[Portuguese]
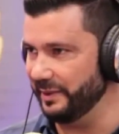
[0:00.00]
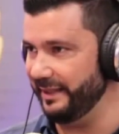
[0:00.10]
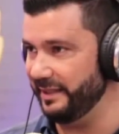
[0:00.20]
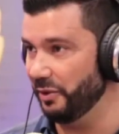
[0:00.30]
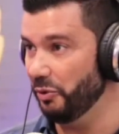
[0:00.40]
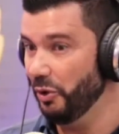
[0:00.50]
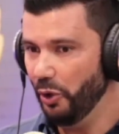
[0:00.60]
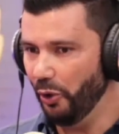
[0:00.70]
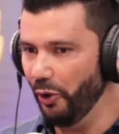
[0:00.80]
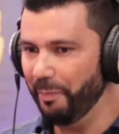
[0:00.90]
Então,
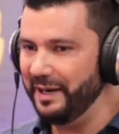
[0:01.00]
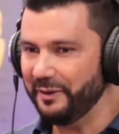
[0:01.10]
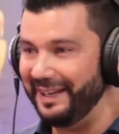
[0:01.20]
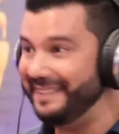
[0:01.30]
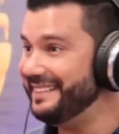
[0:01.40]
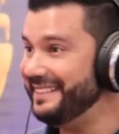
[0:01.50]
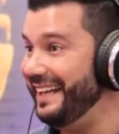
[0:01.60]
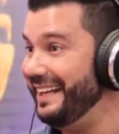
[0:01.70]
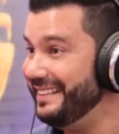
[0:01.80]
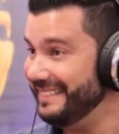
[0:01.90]
o banco ele ainda está
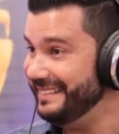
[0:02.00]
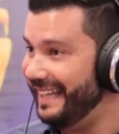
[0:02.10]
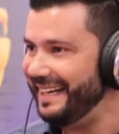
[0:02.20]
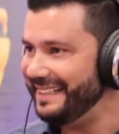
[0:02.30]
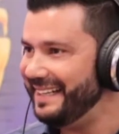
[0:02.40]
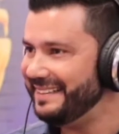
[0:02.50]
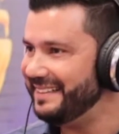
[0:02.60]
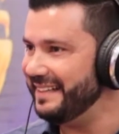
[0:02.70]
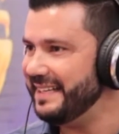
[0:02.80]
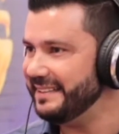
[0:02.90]
na, na era da
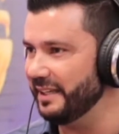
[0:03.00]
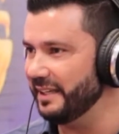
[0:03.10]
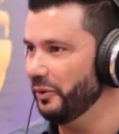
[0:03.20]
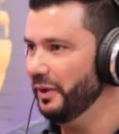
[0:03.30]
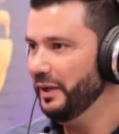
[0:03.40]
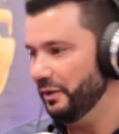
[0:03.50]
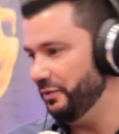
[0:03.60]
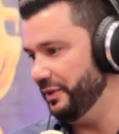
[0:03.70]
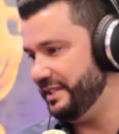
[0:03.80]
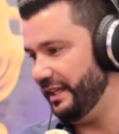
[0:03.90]
transação
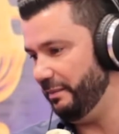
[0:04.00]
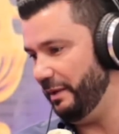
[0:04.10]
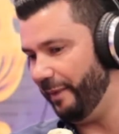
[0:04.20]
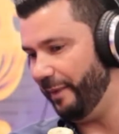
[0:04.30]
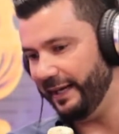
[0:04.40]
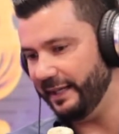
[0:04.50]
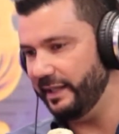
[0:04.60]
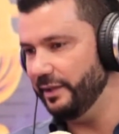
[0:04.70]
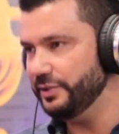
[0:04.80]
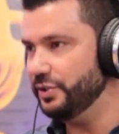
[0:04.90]
você me paga
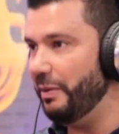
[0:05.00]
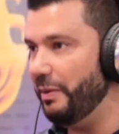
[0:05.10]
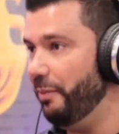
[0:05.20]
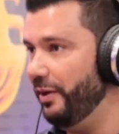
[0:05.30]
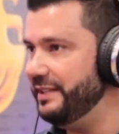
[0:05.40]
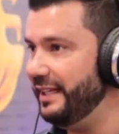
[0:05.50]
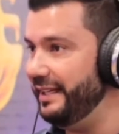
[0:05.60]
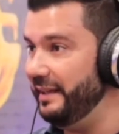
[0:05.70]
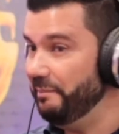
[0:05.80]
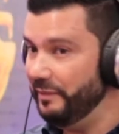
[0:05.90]
aqui, eu te dou uma pólice
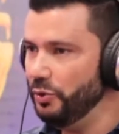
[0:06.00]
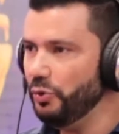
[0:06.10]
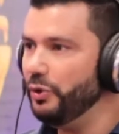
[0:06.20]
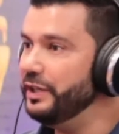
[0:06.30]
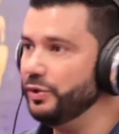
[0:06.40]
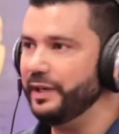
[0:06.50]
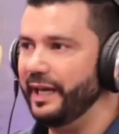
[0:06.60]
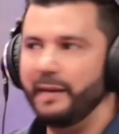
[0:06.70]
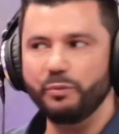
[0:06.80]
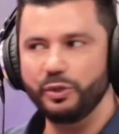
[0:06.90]
ali. E o corretor,
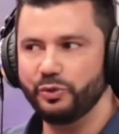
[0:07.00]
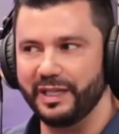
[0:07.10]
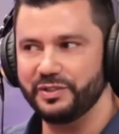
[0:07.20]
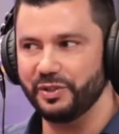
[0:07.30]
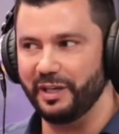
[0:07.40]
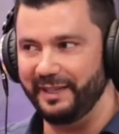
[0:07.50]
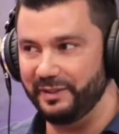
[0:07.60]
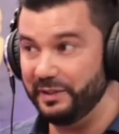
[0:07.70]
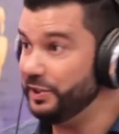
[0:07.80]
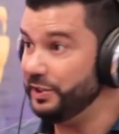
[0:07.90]
ele é muito relacionamento.
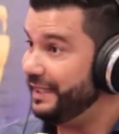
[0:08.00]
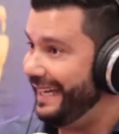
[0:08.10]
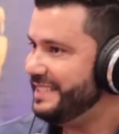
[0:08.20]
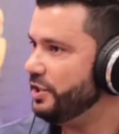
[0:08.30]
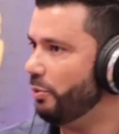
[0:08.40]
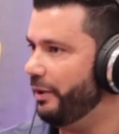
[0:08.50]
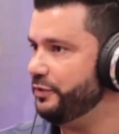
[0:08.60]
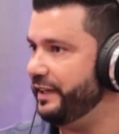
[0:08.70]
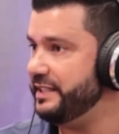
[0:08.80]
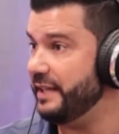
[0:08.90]
Então acho que esse é o maior
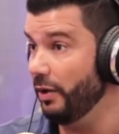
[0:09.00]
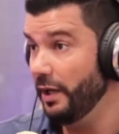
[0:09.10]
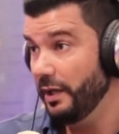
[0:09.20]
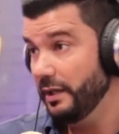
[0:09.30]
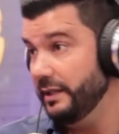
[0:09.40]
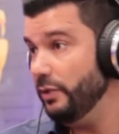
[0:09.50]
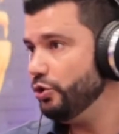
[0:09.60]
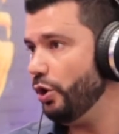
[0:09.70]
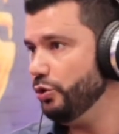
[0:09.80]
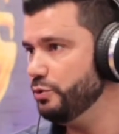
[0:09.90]
diferencial, não
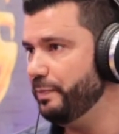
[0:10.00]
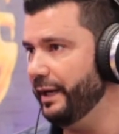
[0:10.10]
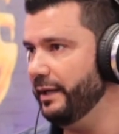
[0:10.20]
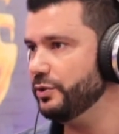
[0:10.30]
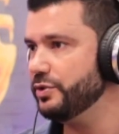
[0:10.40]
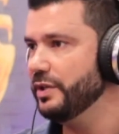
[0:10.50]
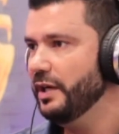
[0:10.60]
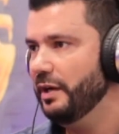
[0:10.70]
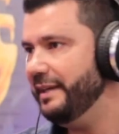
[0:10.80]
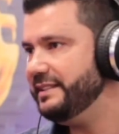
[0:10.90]
só dos bancos,
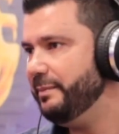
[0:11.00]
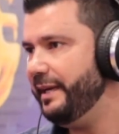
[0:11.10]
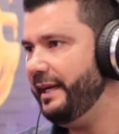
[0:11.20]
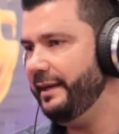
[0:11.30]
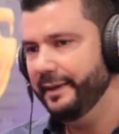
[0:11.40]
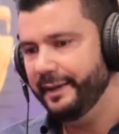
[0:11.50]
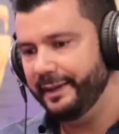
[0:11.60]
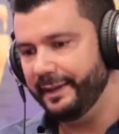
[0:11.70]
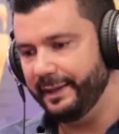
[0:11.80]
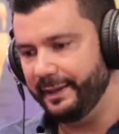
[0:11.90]
mas também
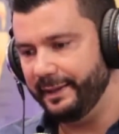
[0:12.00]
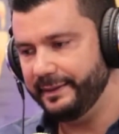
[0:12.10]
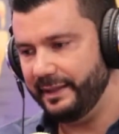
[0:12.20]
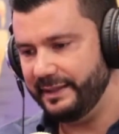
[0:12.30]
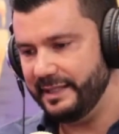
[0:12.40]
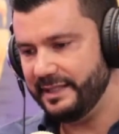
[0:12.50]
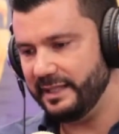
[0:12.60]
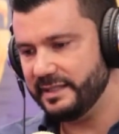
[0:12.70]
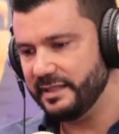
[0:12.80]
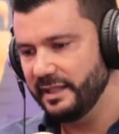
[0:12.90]
uh, de,
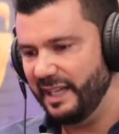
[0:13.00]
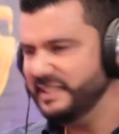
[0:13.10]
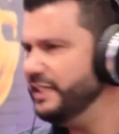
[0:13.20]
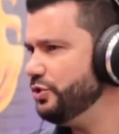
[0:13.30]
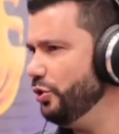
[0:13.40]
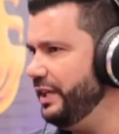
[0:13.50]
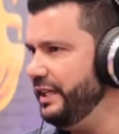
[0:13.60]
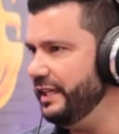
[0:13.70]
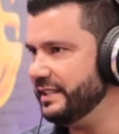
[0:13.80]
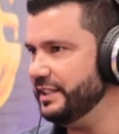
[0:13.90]
dessas
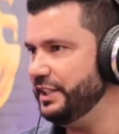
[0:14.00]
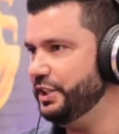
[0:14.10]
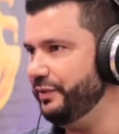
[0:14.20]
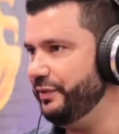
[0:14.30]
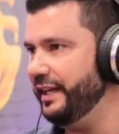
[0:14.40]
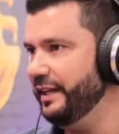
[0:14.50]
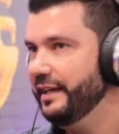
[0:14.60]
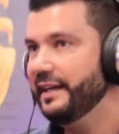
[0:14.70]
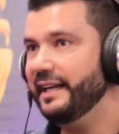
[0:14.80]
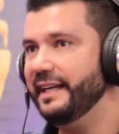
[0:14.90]
assessorias que a gente vê
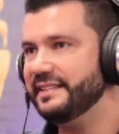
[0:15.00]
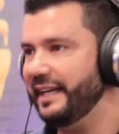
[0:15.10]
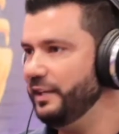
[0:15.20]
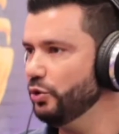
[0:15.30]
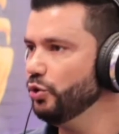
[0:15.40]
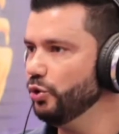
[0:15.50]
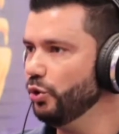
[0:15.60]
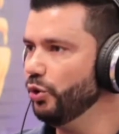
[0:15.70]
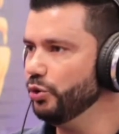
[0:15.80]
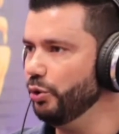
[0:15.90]
crescendo no,
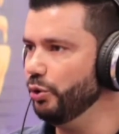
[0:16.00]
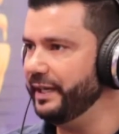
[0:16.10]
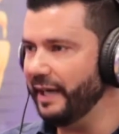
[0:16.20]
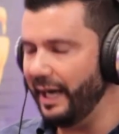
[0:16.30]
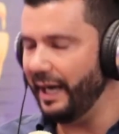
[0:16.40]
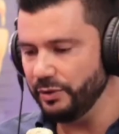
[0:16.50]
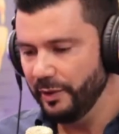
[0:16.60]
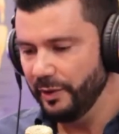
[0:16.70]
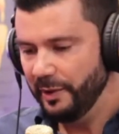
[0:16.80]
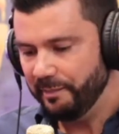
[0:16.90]
no, no, mercado,
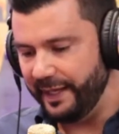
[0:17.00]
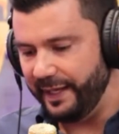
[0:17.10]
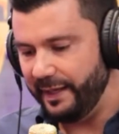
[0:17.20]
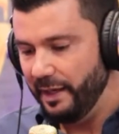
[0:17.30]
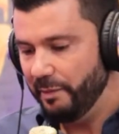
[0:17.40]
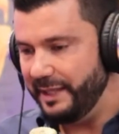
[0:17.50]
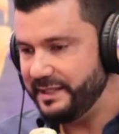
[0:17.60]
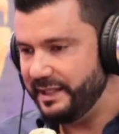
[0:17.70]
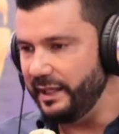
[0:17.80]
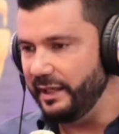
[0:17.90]
né? Mas
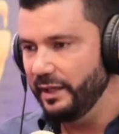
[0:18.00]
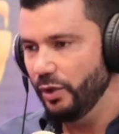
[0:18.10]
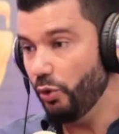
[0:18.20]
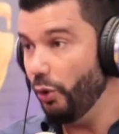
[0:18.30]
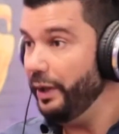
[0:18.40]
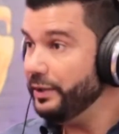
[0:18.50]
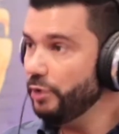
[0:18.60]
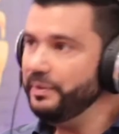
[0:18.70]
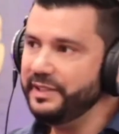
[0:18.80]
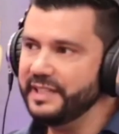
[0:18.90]
que o corretor
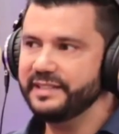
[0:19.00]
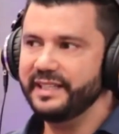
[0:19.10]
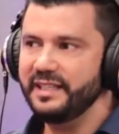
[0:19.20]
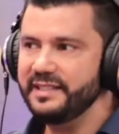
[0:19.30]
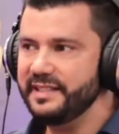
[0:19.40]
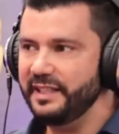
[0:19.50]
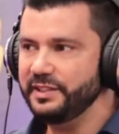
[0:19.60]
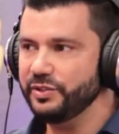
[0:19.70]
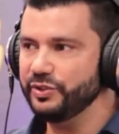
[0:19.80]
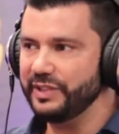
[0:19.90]
muitas vezes ele se sente
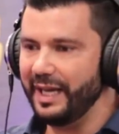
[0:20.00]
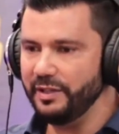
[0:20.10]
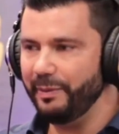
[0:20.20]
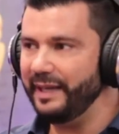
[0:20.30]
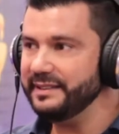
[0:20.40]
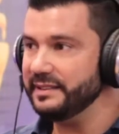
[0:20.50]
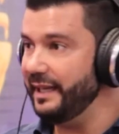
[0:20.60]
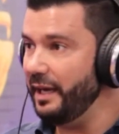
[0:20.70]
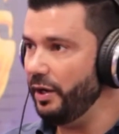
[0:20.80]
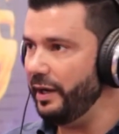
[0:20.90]
assustado, mas
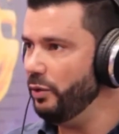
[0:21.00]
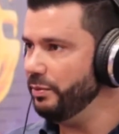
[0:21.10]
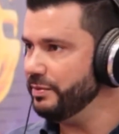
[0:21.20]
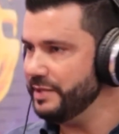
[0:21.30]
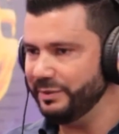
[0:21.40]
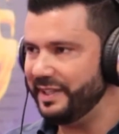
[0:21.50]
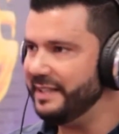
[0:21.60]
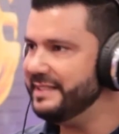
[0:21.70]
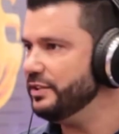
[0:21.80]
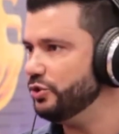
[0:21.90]
é, é, são
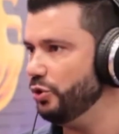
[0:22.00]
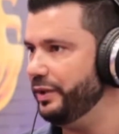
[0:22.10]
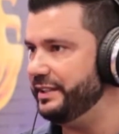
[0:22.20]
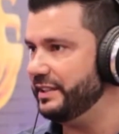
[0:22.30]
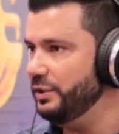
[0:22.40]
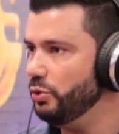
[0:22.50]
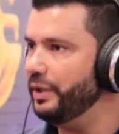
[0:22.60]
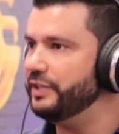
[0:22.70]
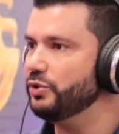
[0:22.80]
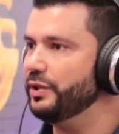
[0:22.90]
transações e o
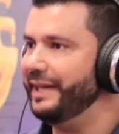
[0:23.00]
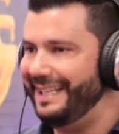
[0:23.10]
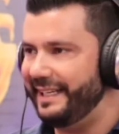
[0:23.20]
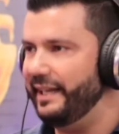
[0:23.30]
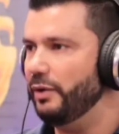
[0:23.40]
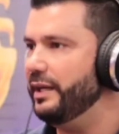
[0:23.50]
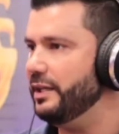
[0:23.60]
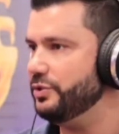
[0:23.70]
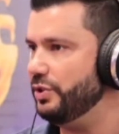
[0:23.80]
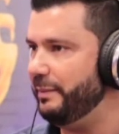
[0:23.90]
corretor ele cria um
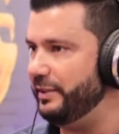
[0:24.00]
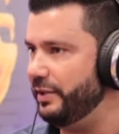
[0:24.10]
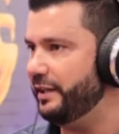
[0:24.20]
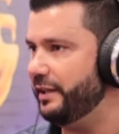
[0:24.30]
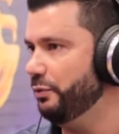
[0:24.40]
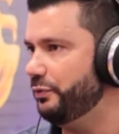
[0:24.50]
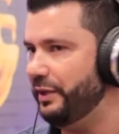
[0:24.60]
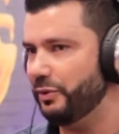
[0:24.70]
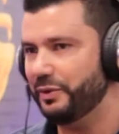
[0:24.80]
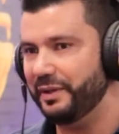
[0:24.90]
relacionamento, ele cria um
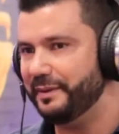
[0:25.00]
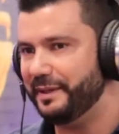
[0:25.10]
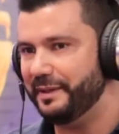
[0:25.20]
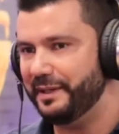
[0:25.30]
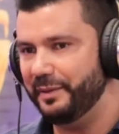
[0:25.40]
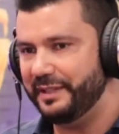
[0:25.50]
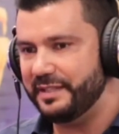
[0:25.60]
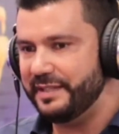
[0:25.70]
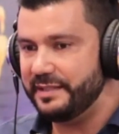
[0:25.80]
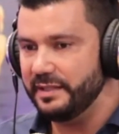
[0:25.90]
vínculo que, que, muitas
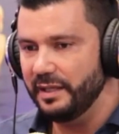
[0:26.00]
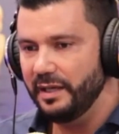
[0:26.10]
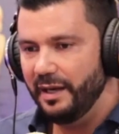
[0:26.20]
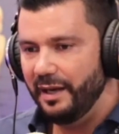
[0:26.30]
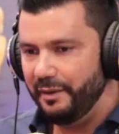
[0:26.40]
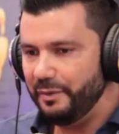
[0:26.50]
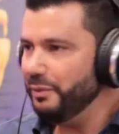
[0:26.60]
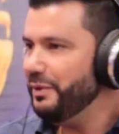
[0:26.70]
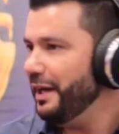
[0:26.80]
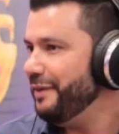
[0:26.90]
vezes
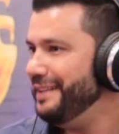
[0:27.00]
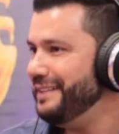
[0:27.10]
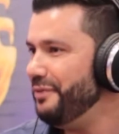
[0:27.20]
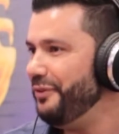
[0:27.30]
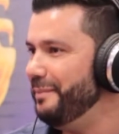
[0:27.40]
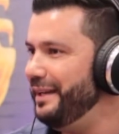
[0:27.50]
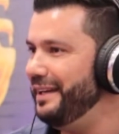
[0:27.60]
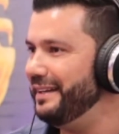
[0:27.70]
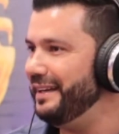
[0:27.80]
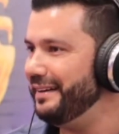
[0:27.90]
o cara vira até
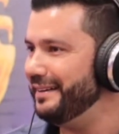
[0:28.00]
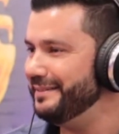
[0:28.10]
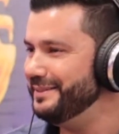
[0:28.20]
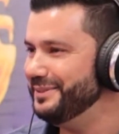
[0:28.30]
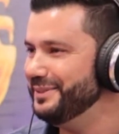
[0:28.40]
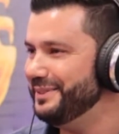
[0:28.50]
família, né? Cara? Vira, não, não vira.